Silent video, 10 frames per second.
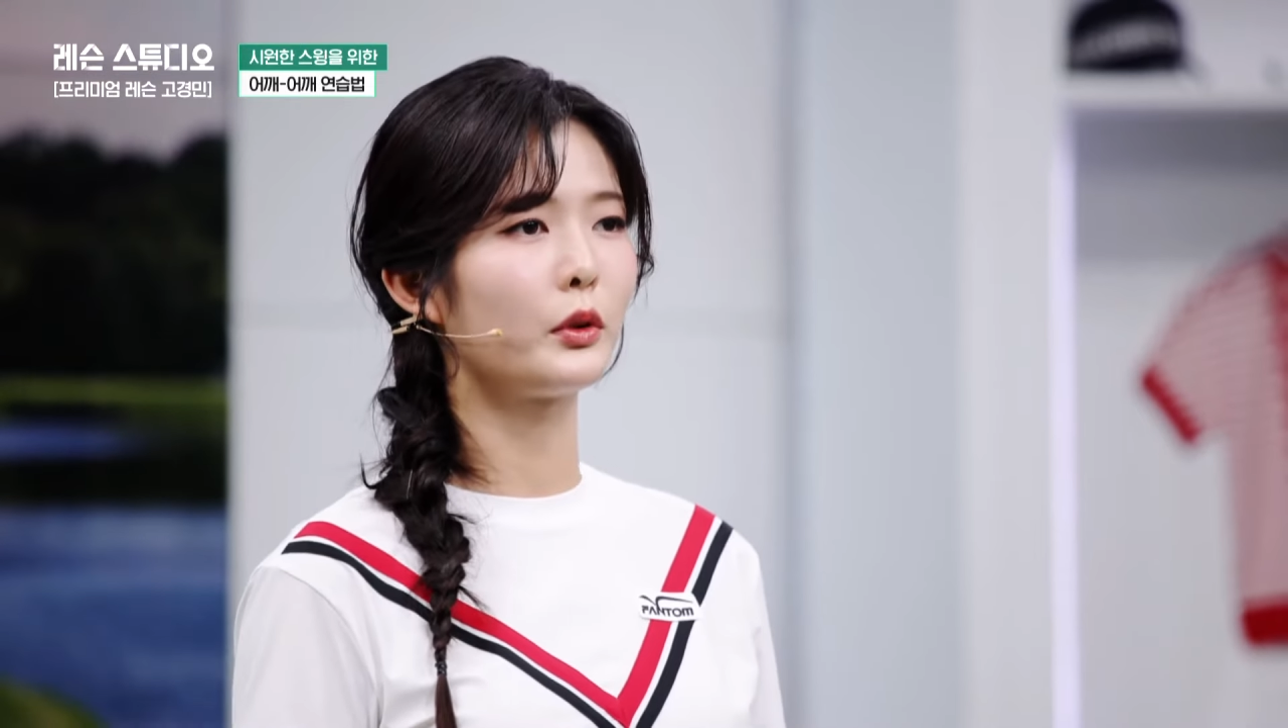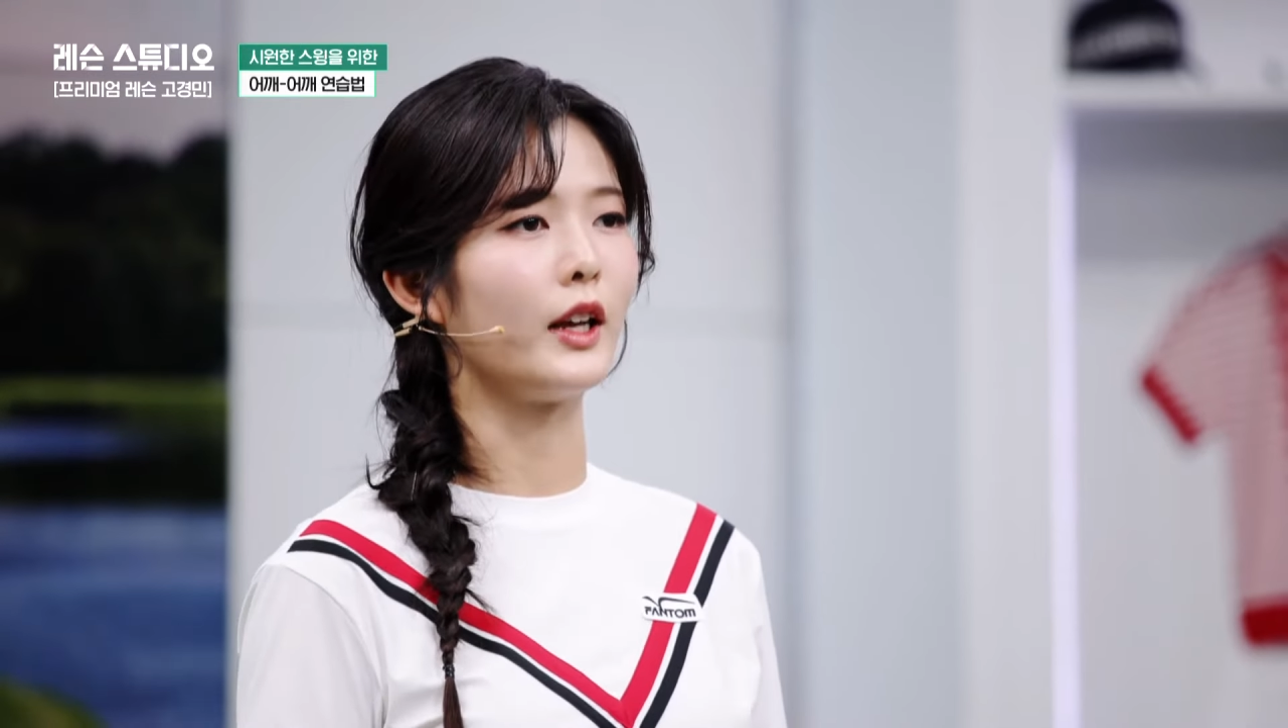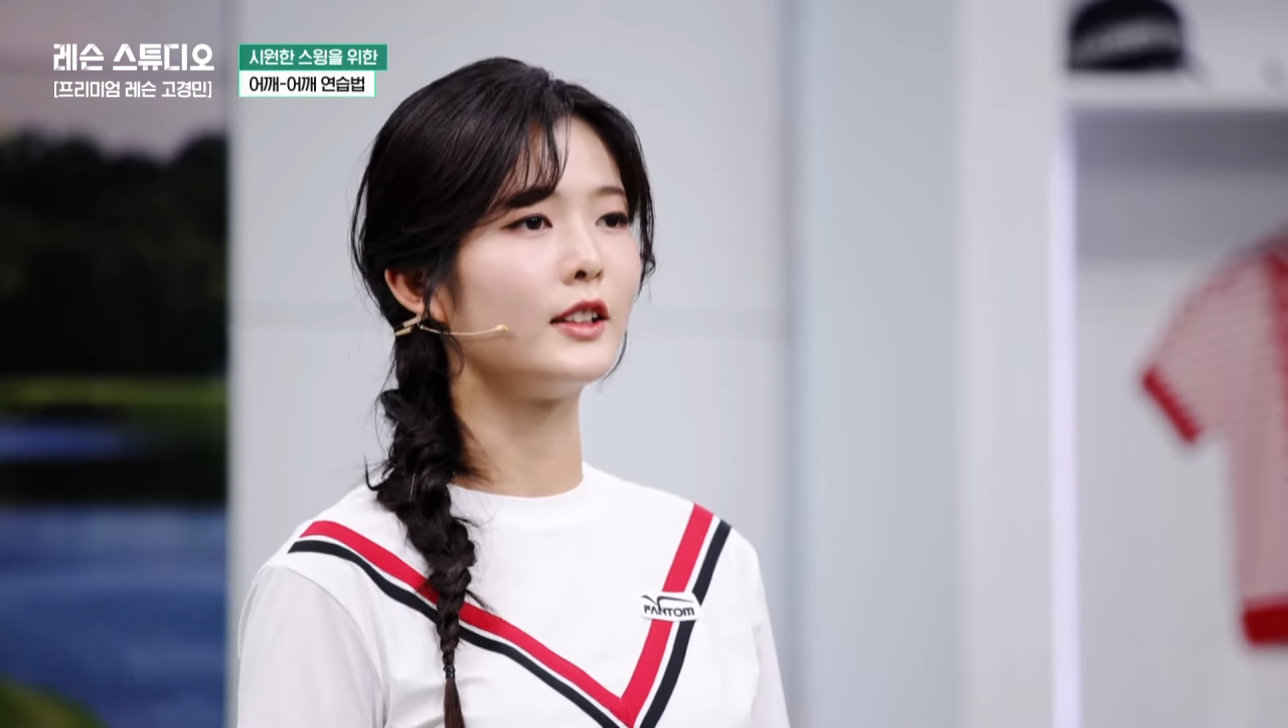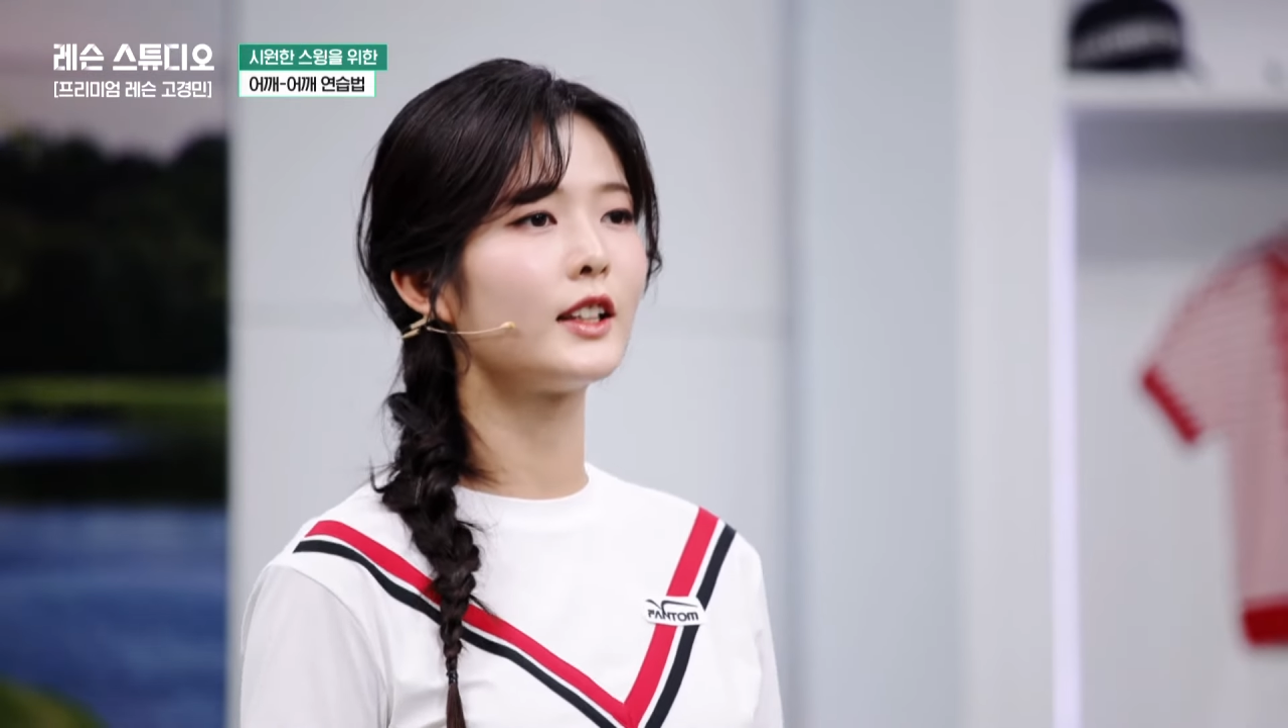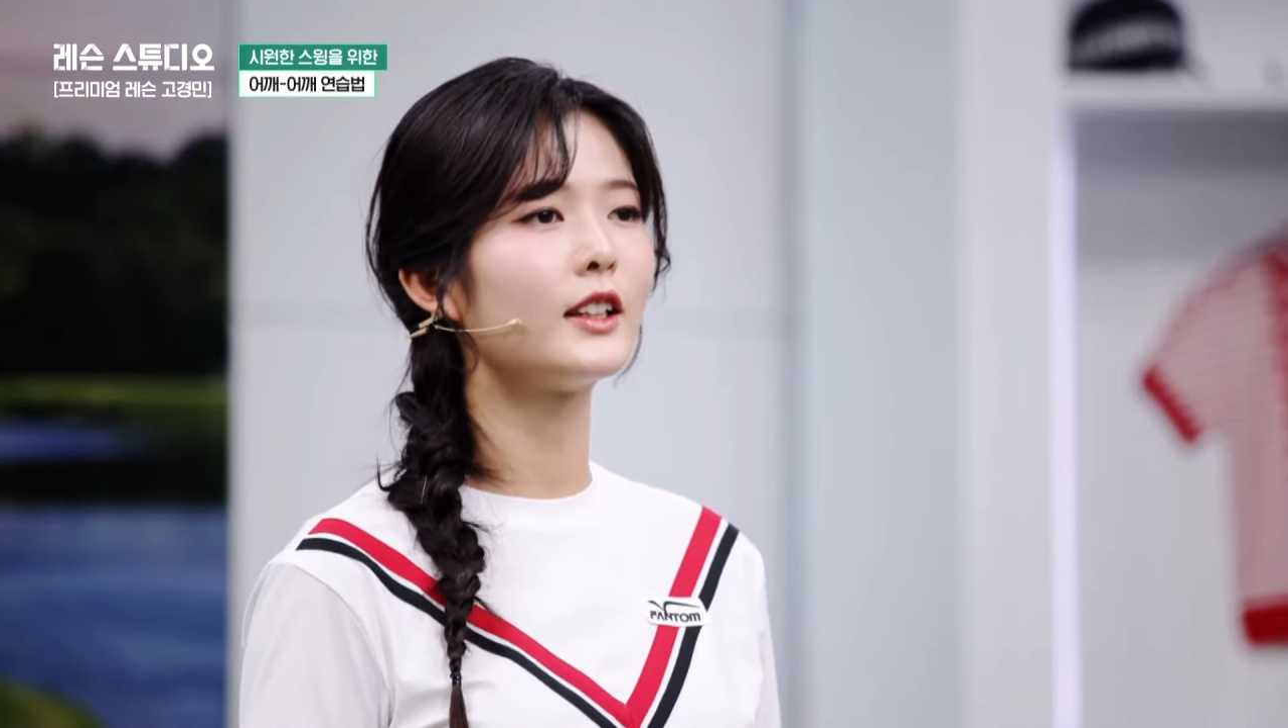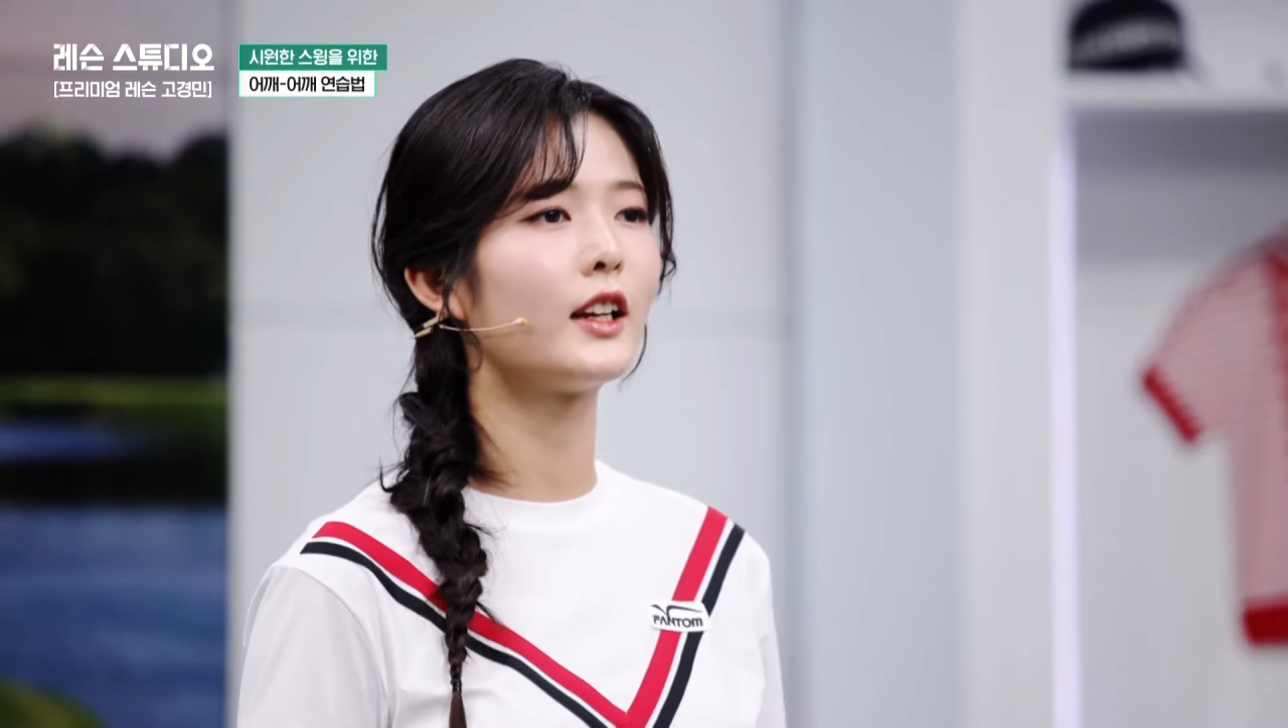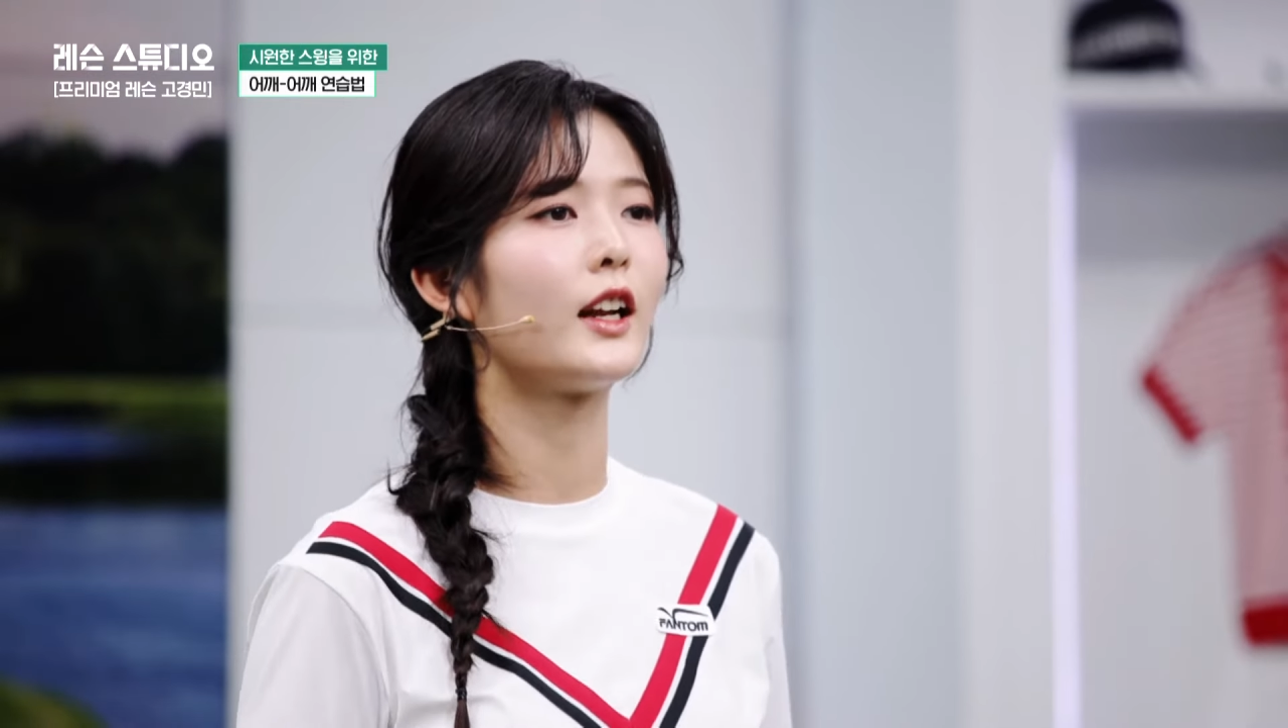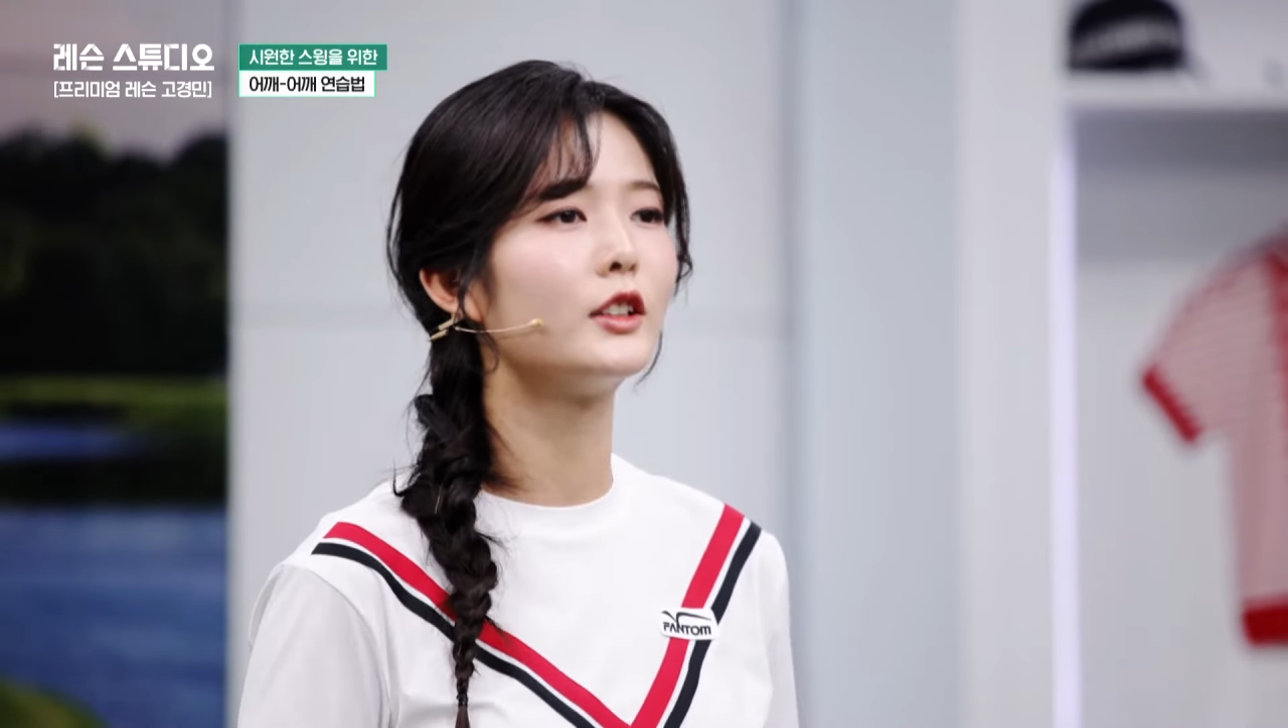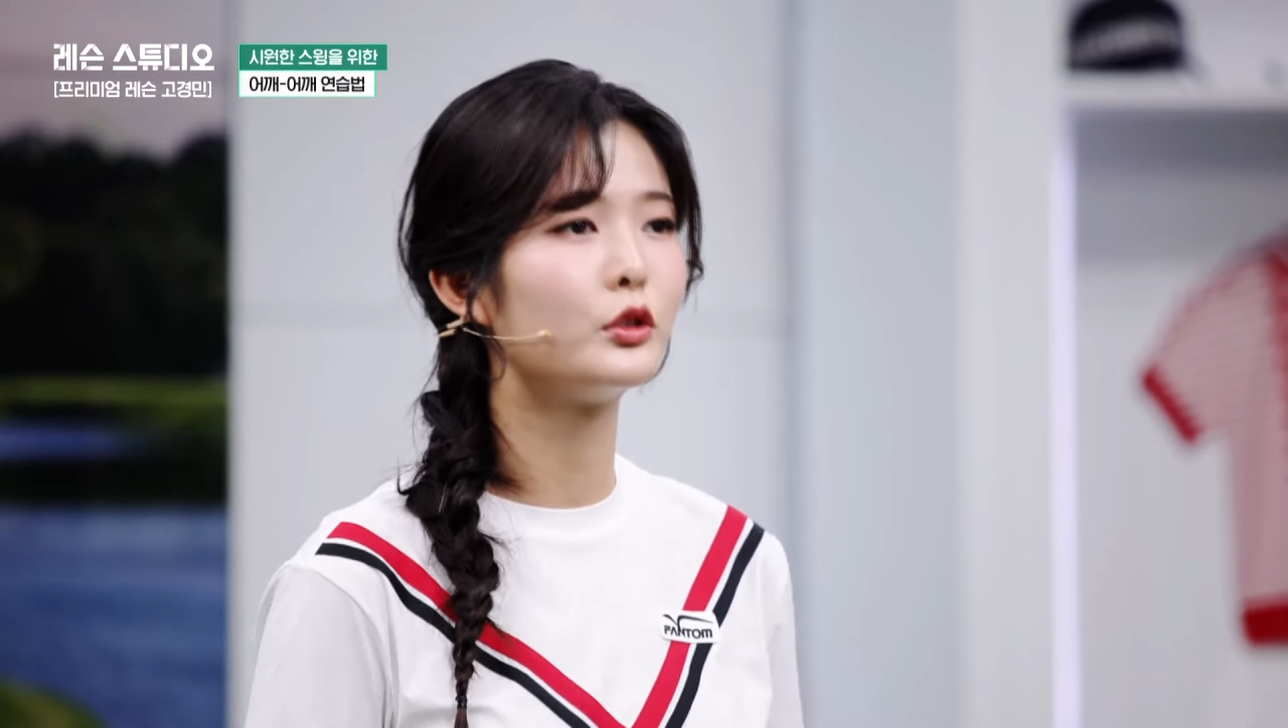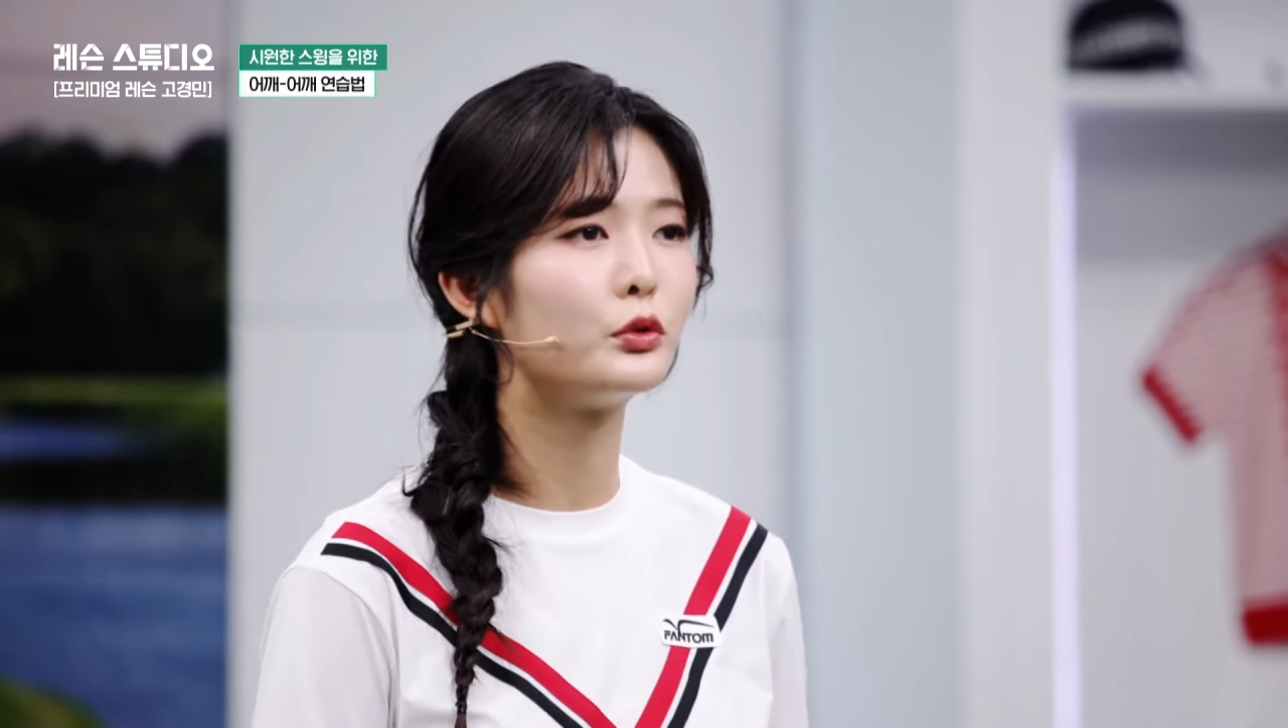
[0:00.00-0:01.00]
괜찮다라는